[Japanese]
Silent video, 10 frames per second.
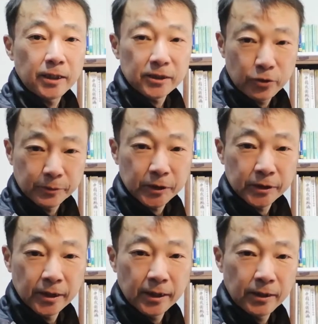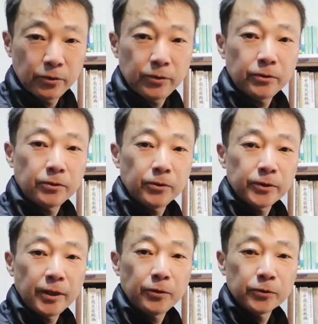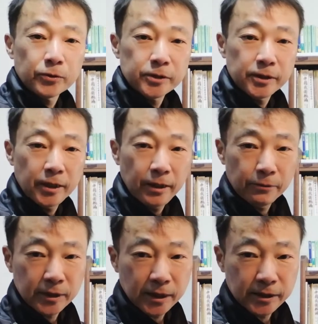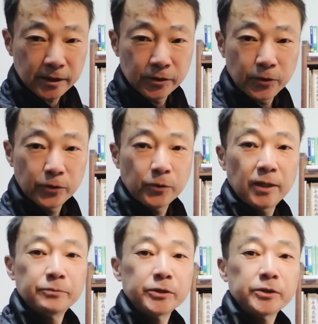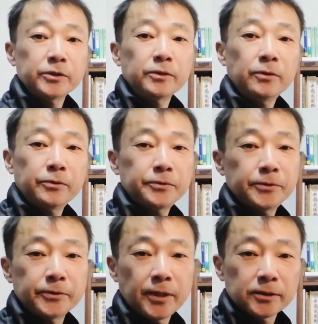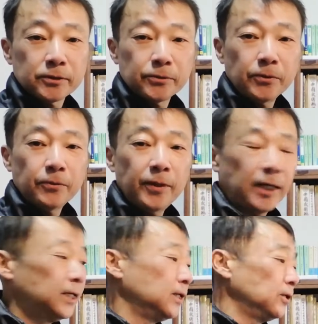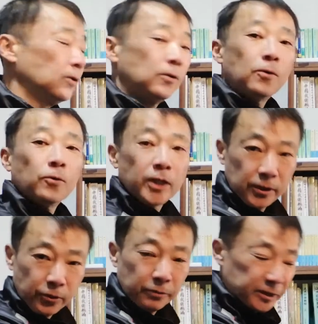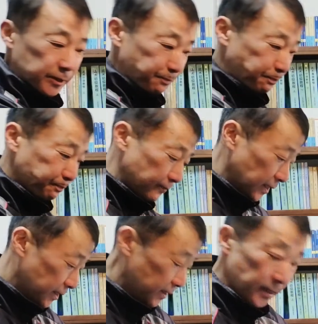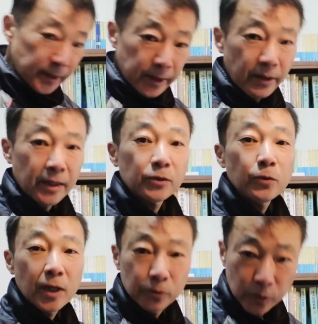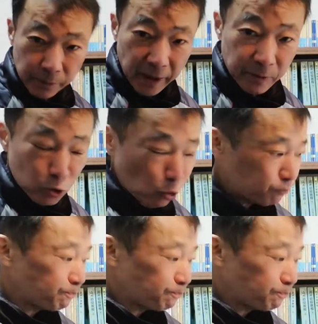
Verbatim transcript: 出しております。これをお手本として、私たちのヨガ物理の普及活動は行っております。では、今日学校に参りましょ